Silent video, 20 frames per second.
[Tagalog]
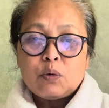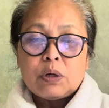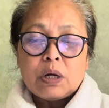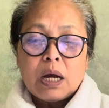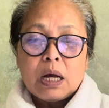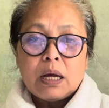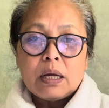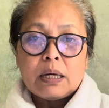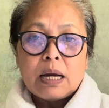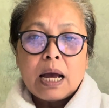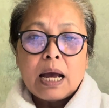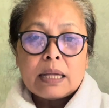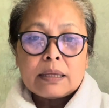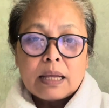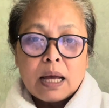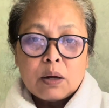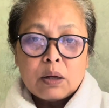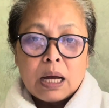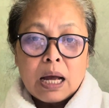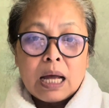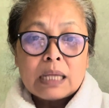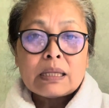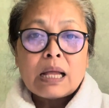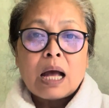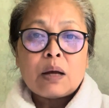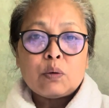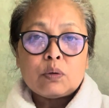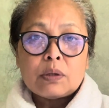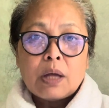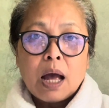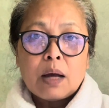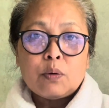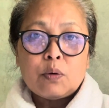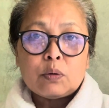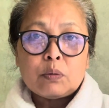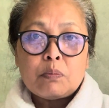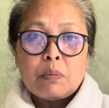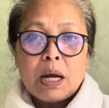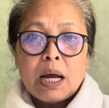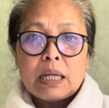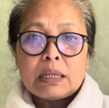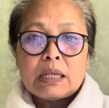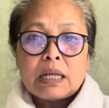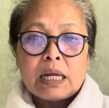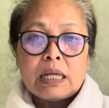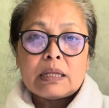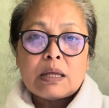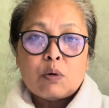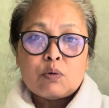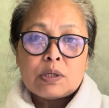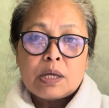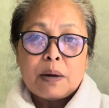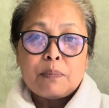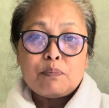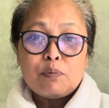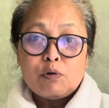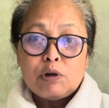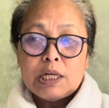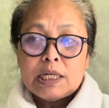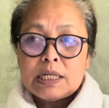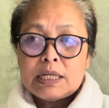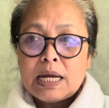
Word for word: ng nakakatakot-takot mga 3,000 pulis